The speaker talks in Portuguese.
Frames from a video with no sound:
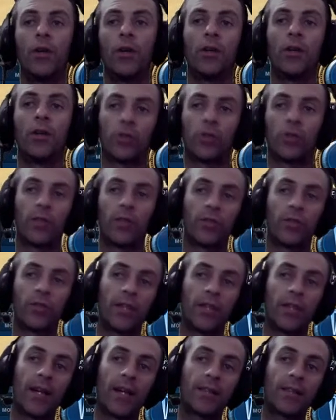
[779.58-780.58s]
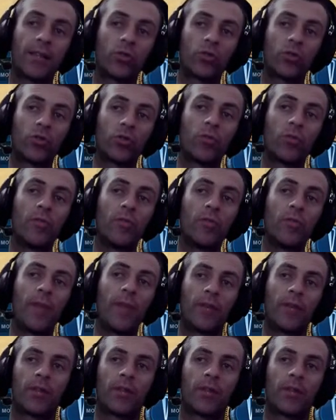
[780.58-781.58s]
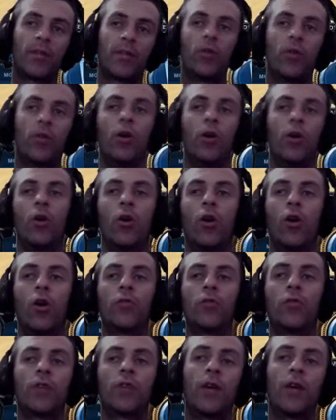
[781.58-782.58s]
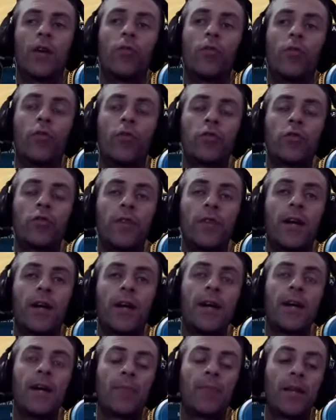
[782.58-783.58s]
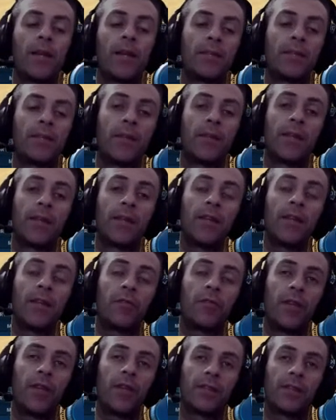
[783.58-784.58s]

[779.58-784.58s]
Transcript: só que você gasta os seus movimentos, tá vendo? Ou, é, o fortificar é para ele se manter em defesa,